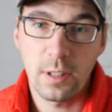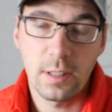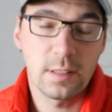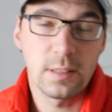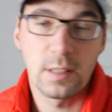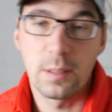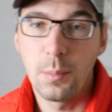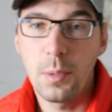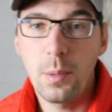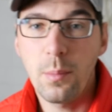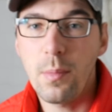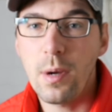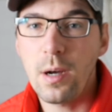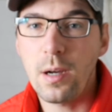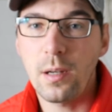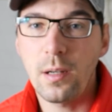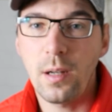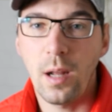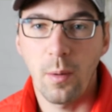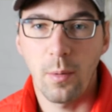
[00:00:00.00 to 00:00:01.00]
jetzt hier
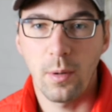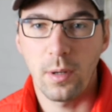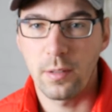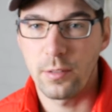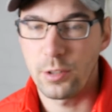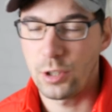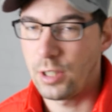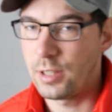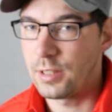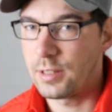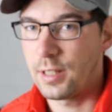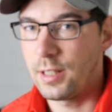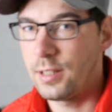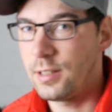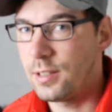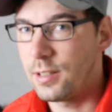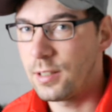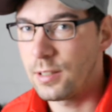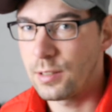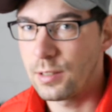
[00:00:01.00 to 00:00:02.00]
mitmachen, aber wahrscheinlich
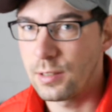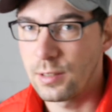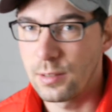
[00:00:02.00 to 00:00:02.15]
kennt ihr das,